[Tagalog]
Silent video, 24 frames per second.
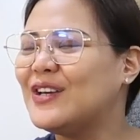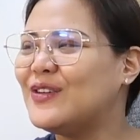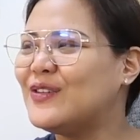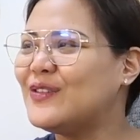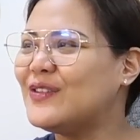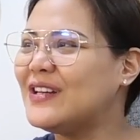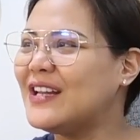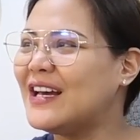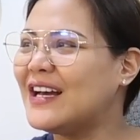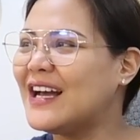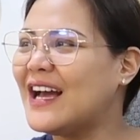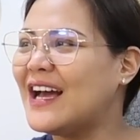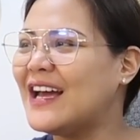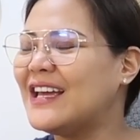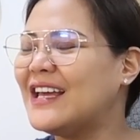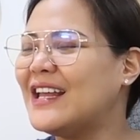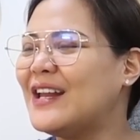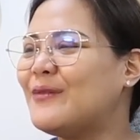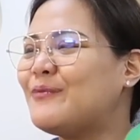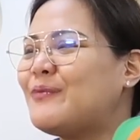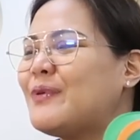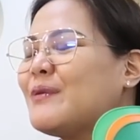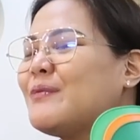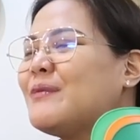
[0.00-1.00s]
yung
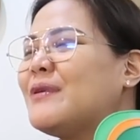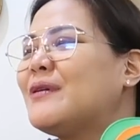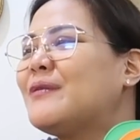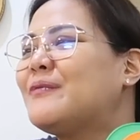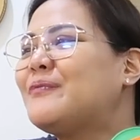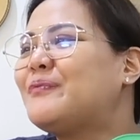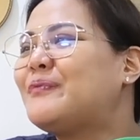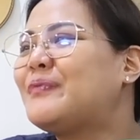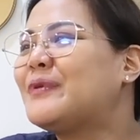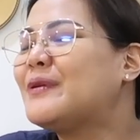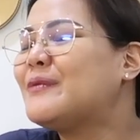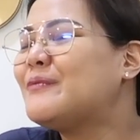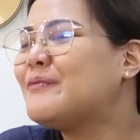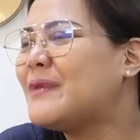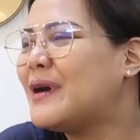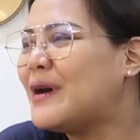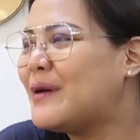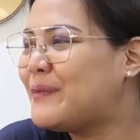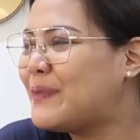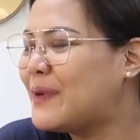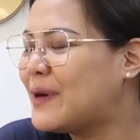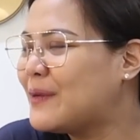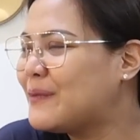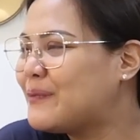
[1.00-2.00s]
lagayan ng pag mag,
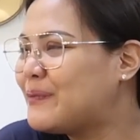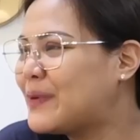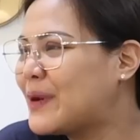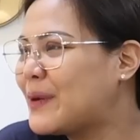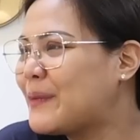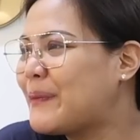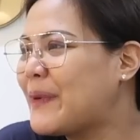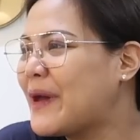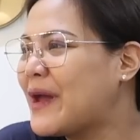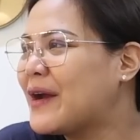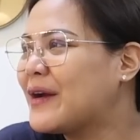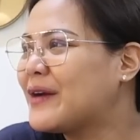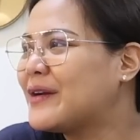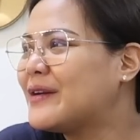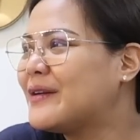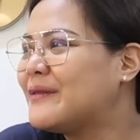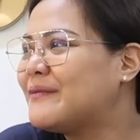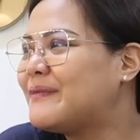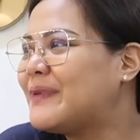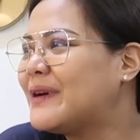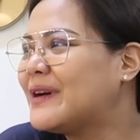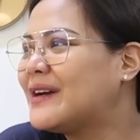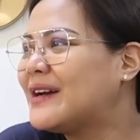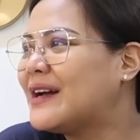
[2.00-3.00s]
mga pag-prepare
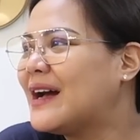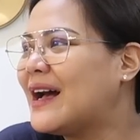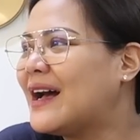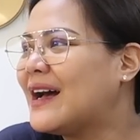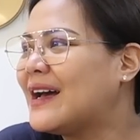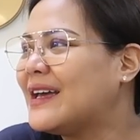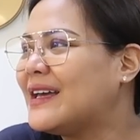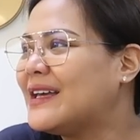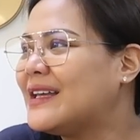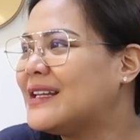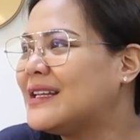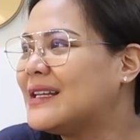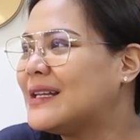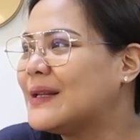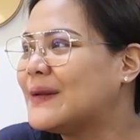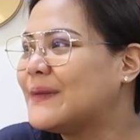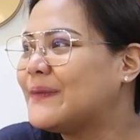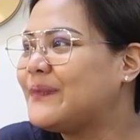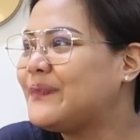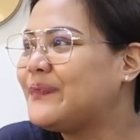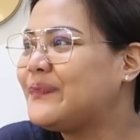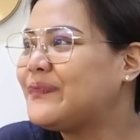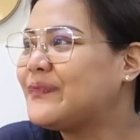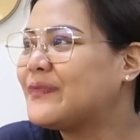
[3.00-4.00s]
ng pagkain.
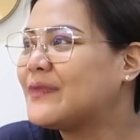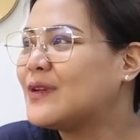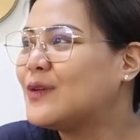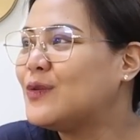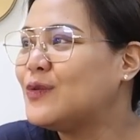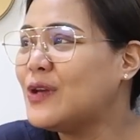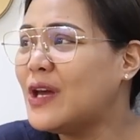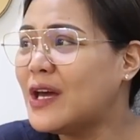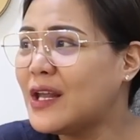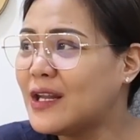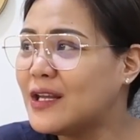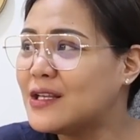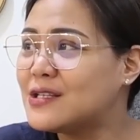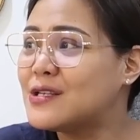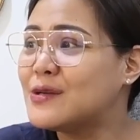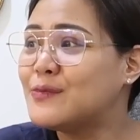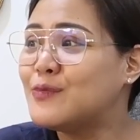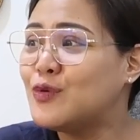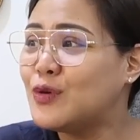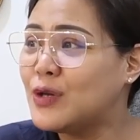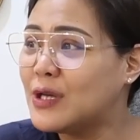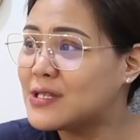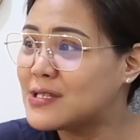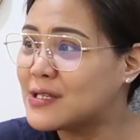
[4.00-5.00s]
Kunyari,
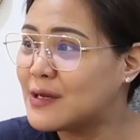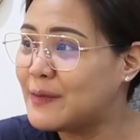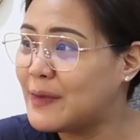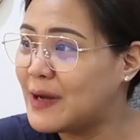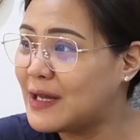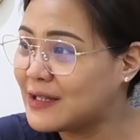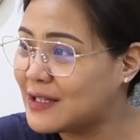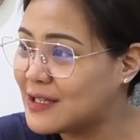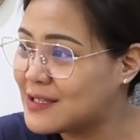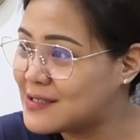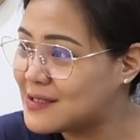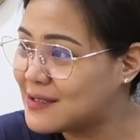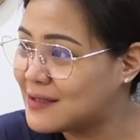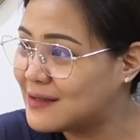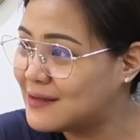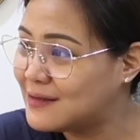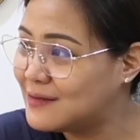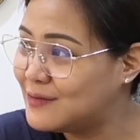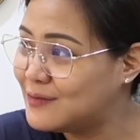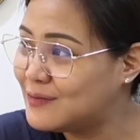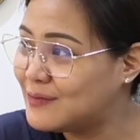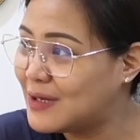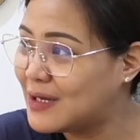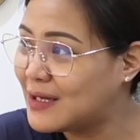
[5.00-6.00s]
sibuyas, kamatis,
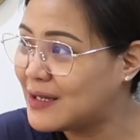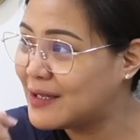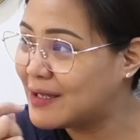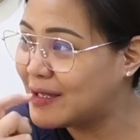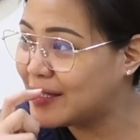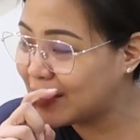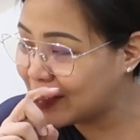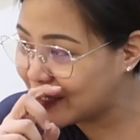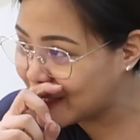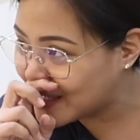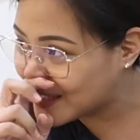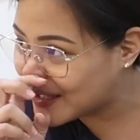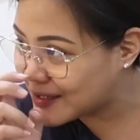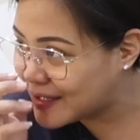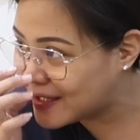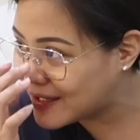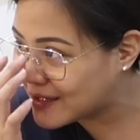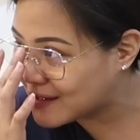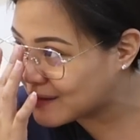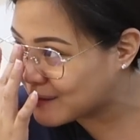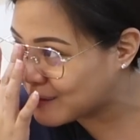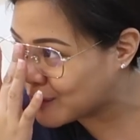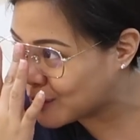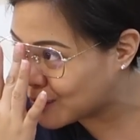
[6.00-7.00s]
mga
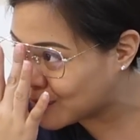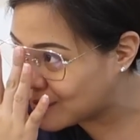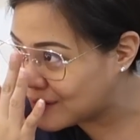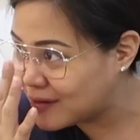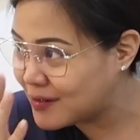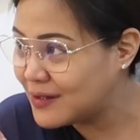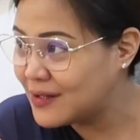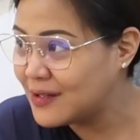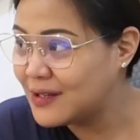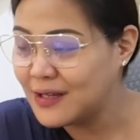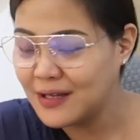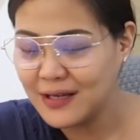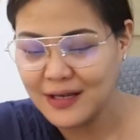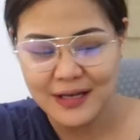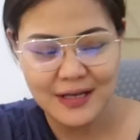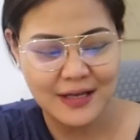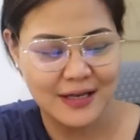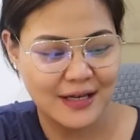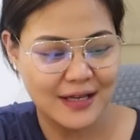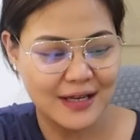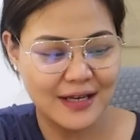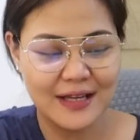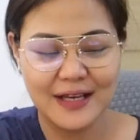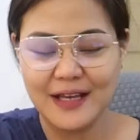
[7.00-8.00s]
ginayat-get mo.
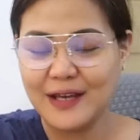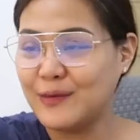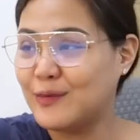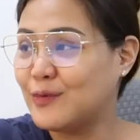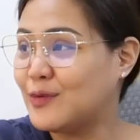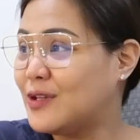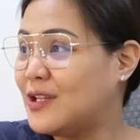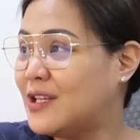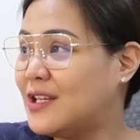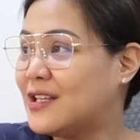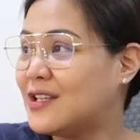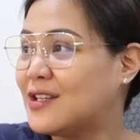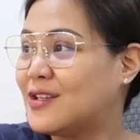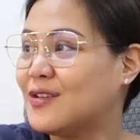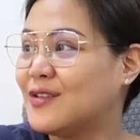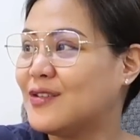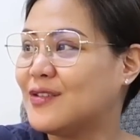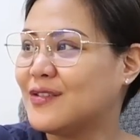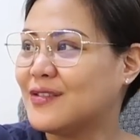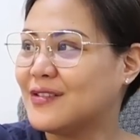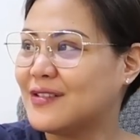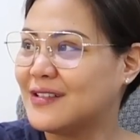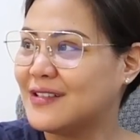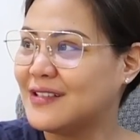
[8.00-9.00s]
Lalagay mo
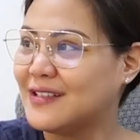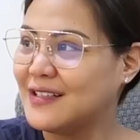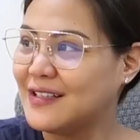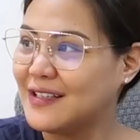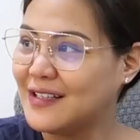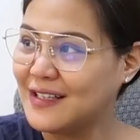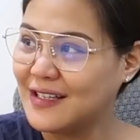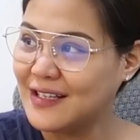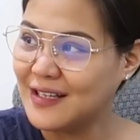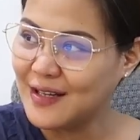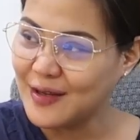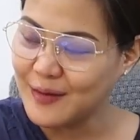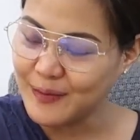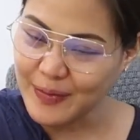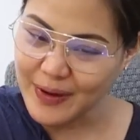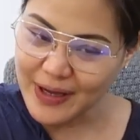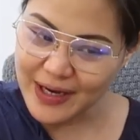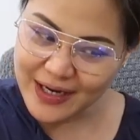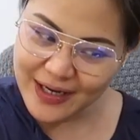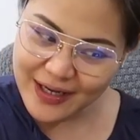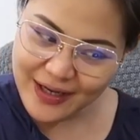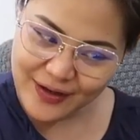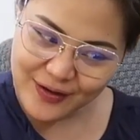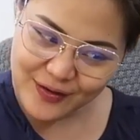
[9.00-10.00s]
dito.
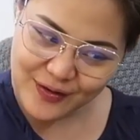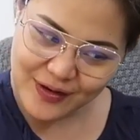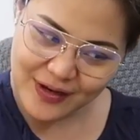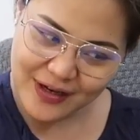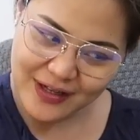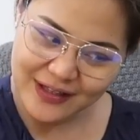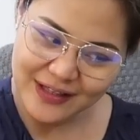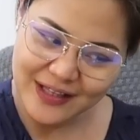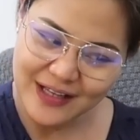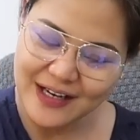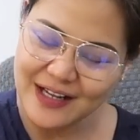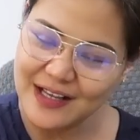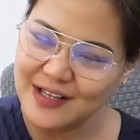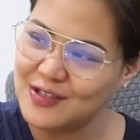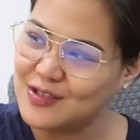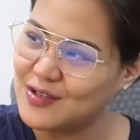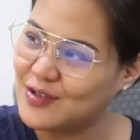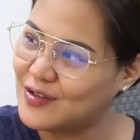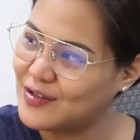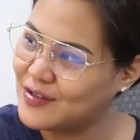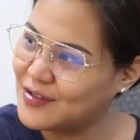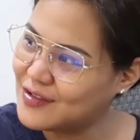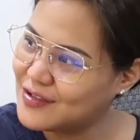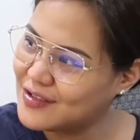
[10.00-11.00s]
Para ganun lang
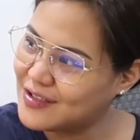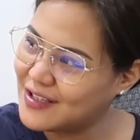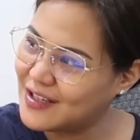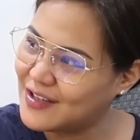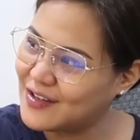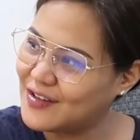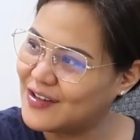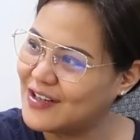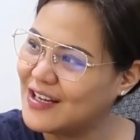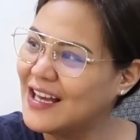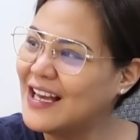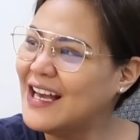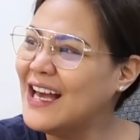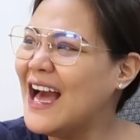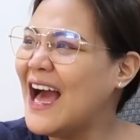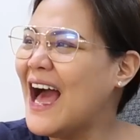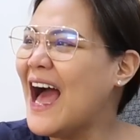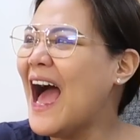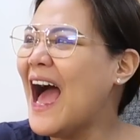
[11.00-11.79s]
diretso. Ganun lang.